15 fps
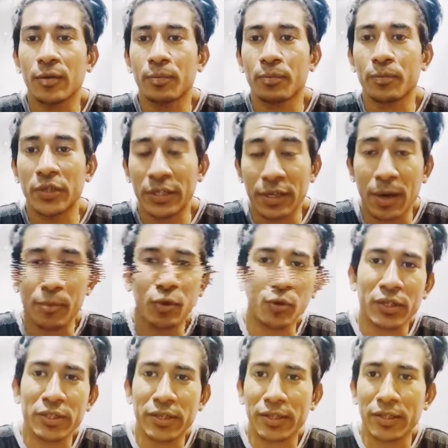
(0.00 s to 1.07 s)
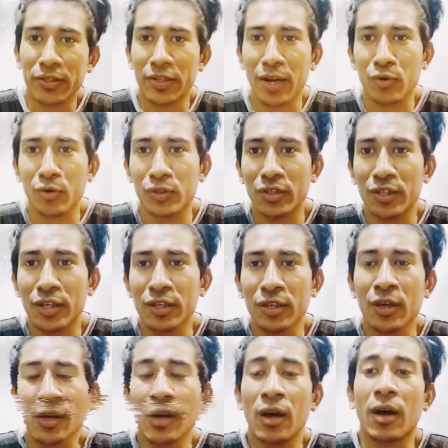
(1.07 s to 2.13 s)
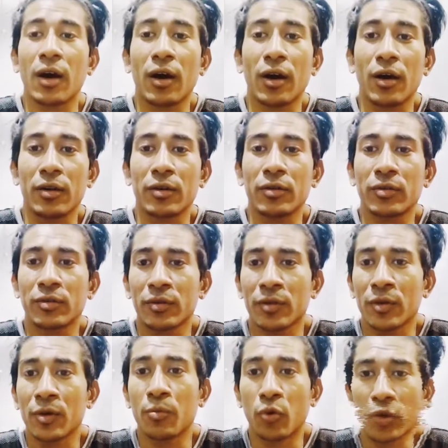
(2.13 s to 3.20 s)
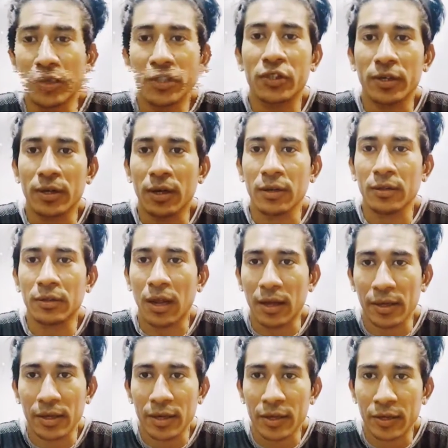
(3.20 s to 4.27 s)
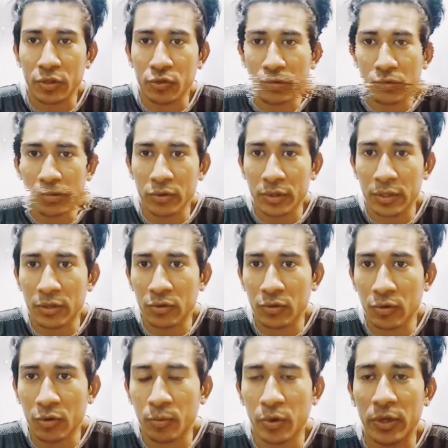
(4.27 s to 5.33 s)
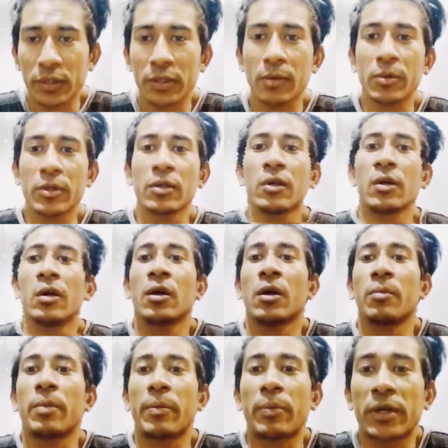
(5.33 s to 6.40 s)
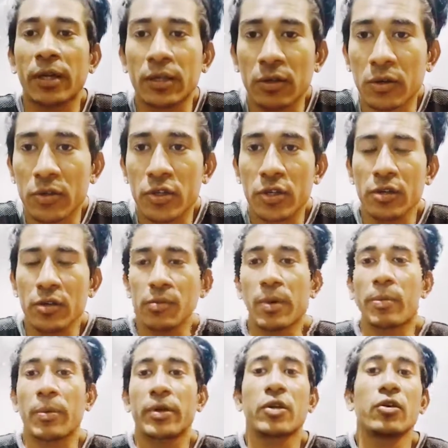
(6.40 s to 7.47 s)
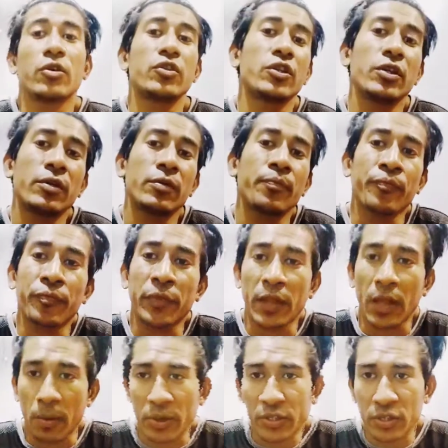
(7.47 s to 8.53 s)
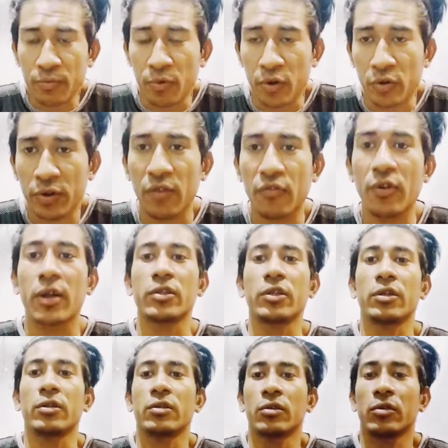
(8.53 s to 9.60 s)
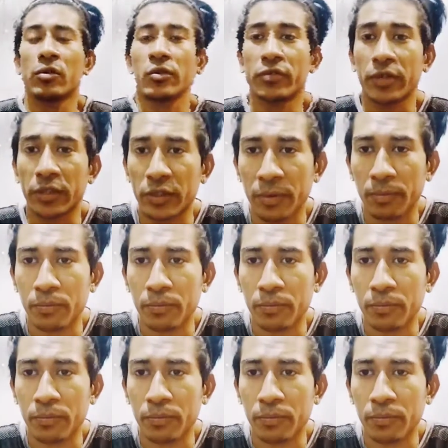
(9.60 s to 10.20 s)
সেটা আমি তোমাদের সাথে শেয়ার করতে চাই আর বলছি সেটা তার আগে কিছু জিনিসগুলো বলে নিই আমি ব্যাপারটা কি হয়েছে ব্যাপারটা হয়েছে আমার যে ফটোগ্রাফার আছে সন্দীপ